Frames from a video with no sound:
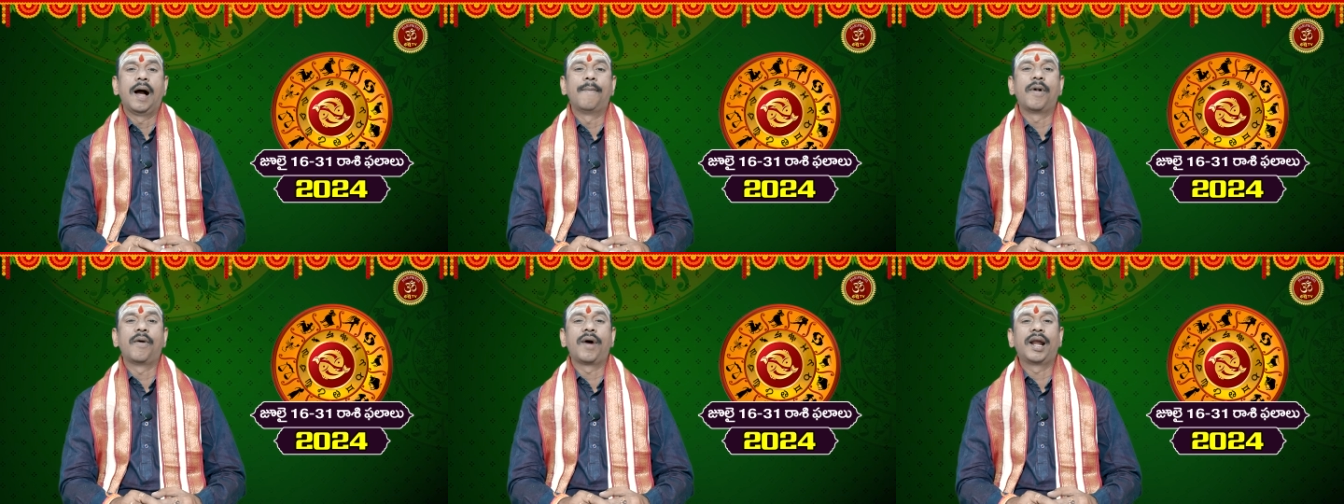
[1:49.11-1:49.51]

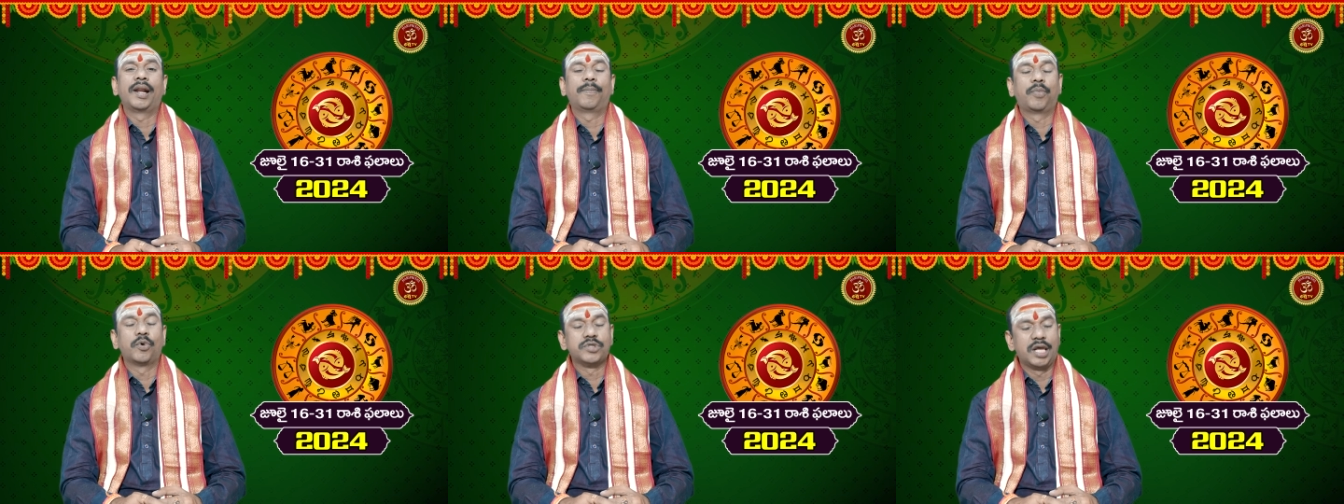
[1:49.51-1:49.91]

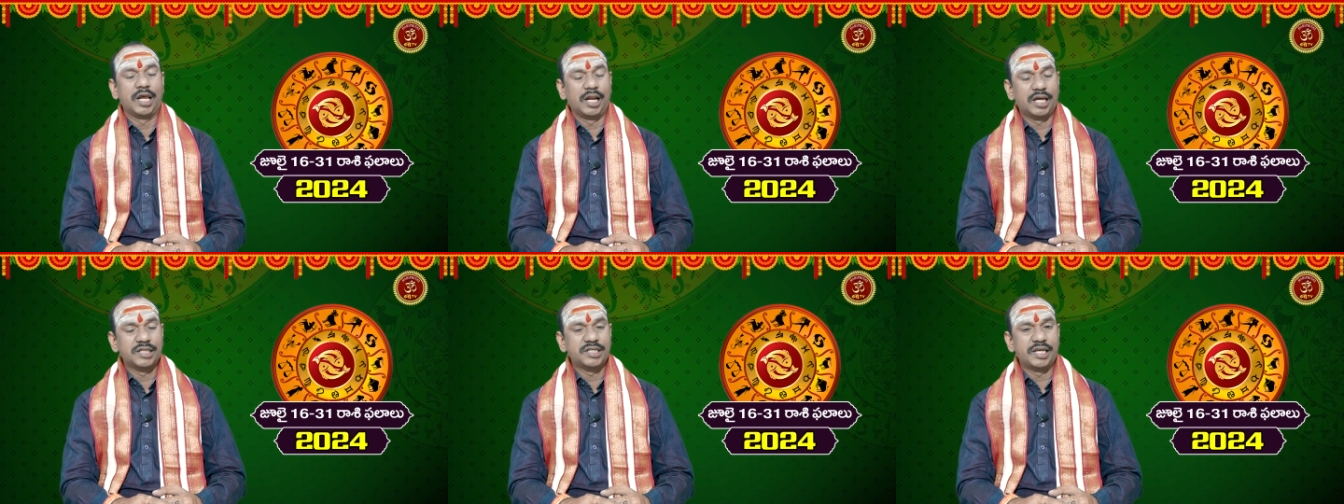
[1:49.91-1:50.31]
అమ్మవారి పూజ
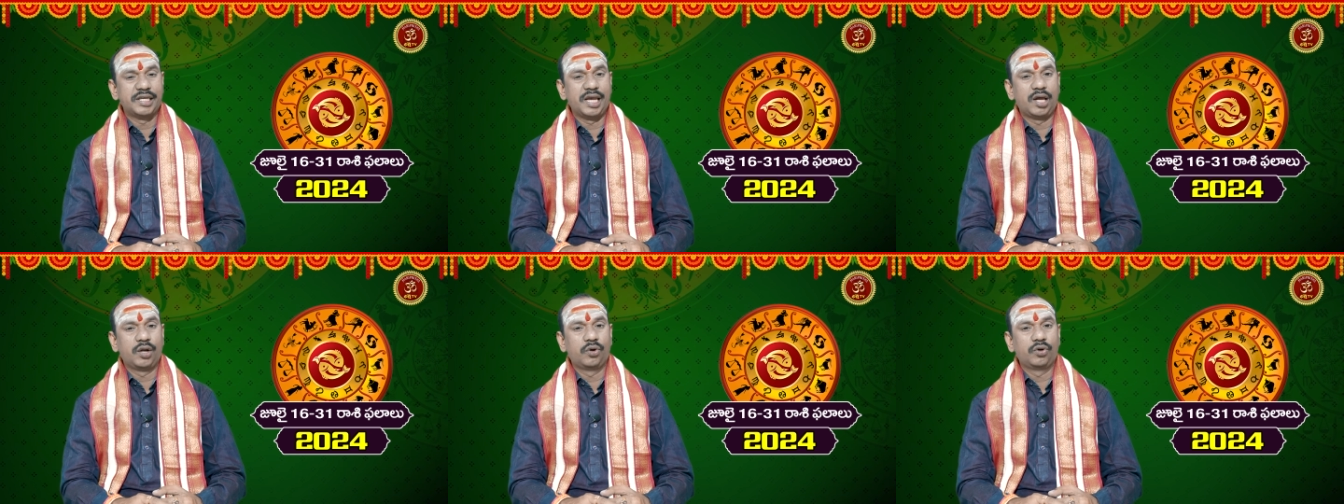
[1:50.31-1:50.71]
ఎలా
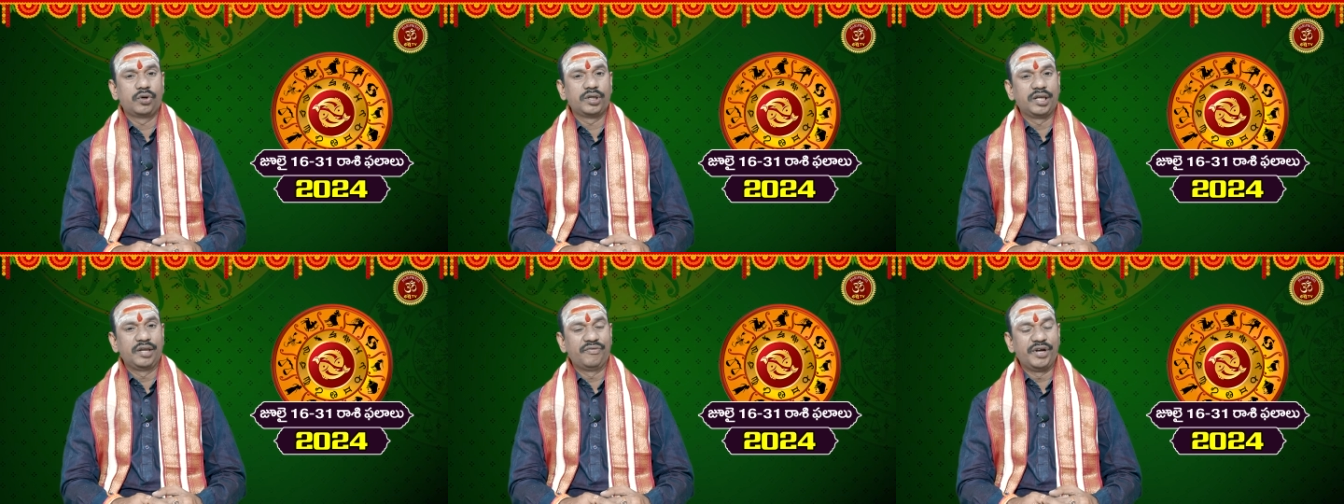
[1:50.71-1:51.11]
చేయాలో
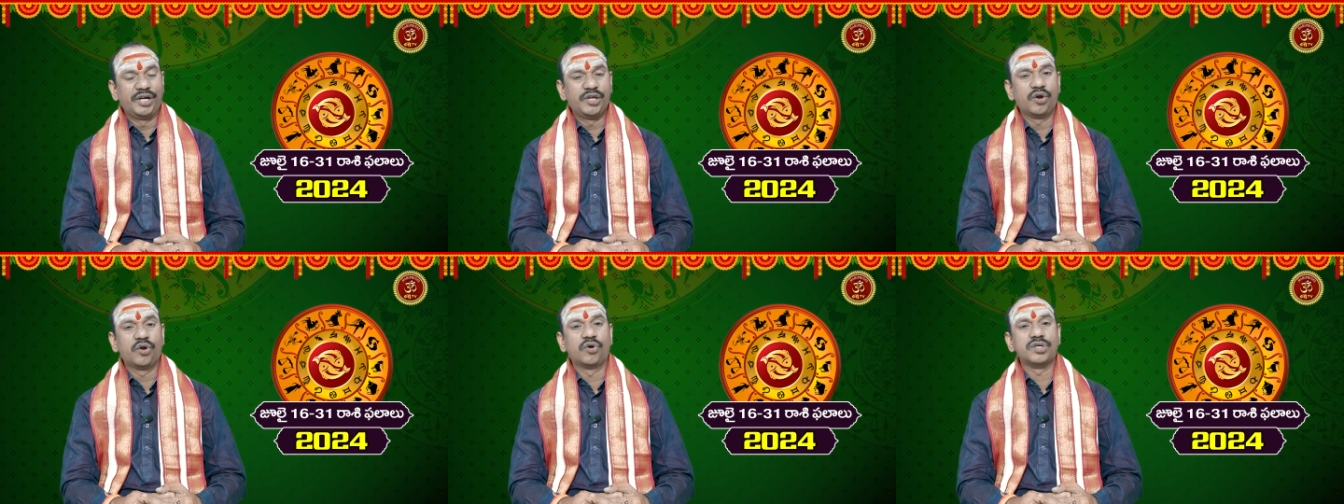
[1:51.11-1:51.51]
ఈ
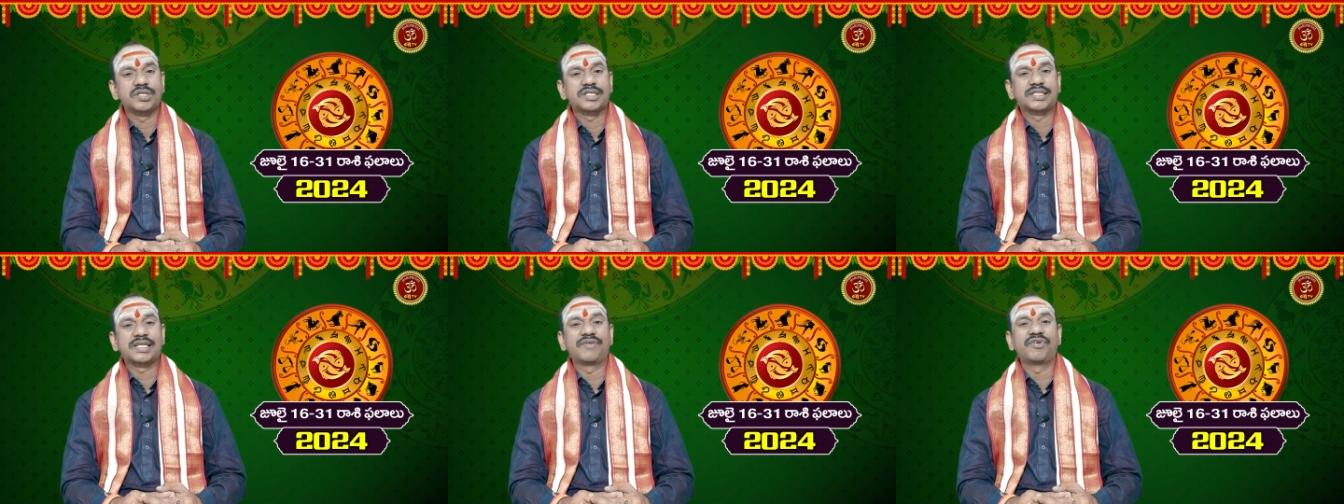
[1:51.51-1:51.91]
వీడియోలో
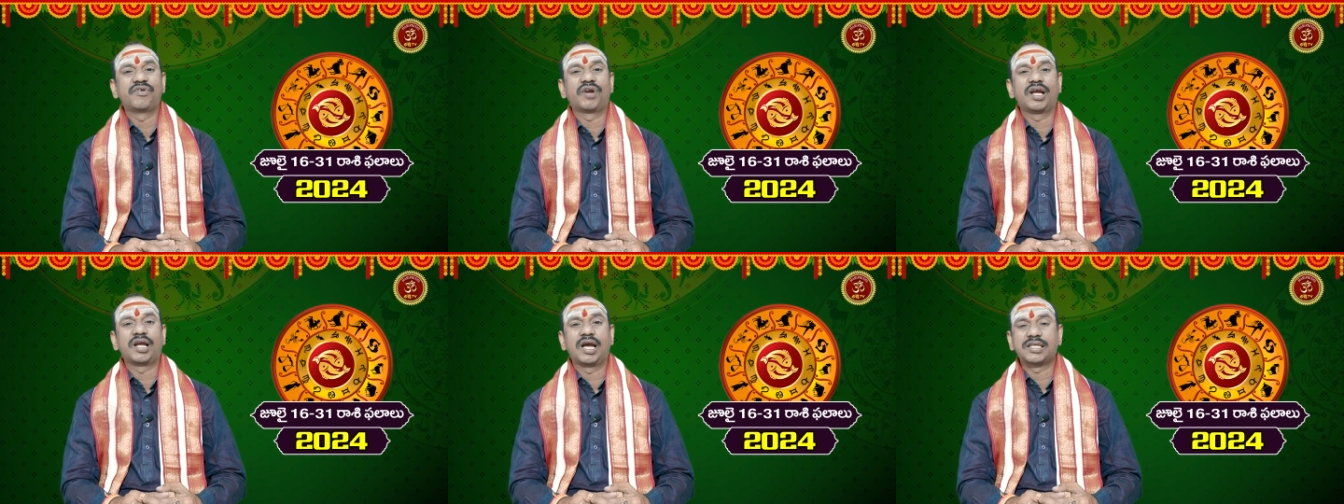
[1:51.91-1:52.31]

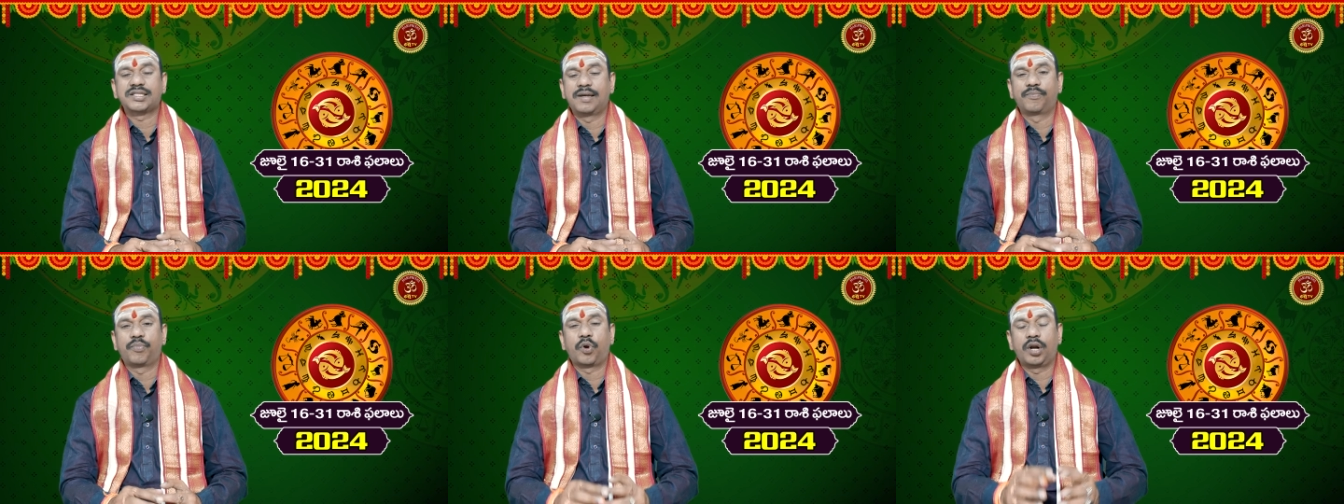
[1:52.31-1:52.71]
సవివరంగా
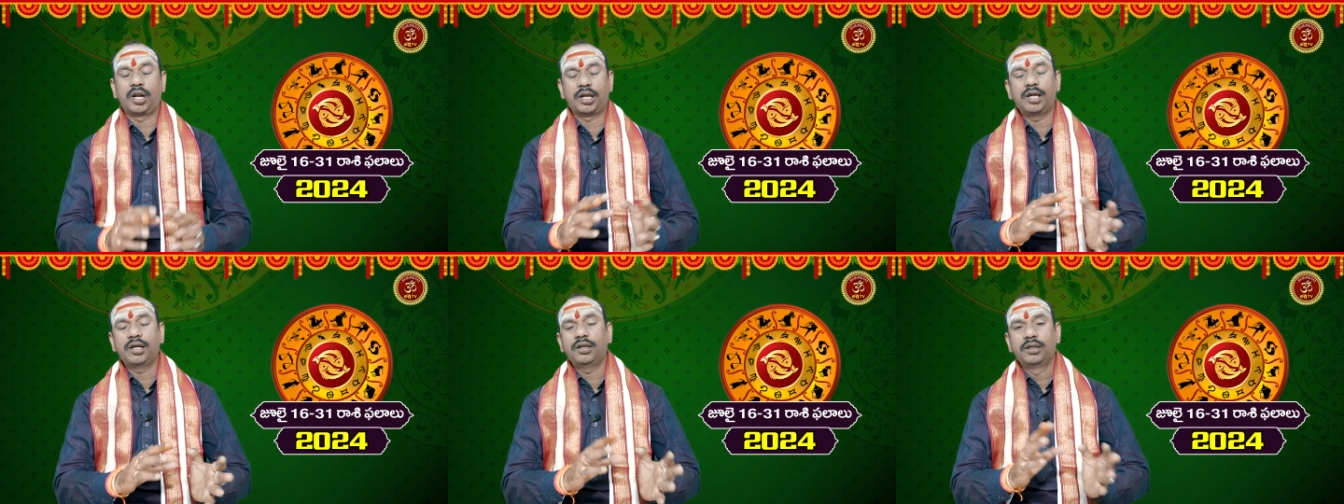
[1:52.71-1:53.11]

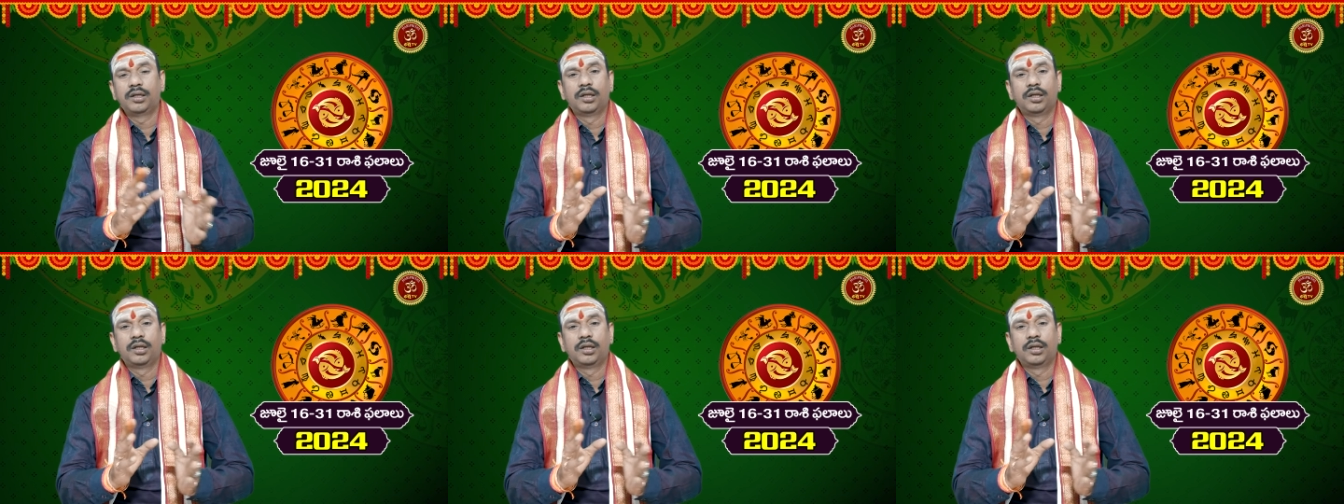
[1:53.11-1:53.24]
సంపూర్ణంగా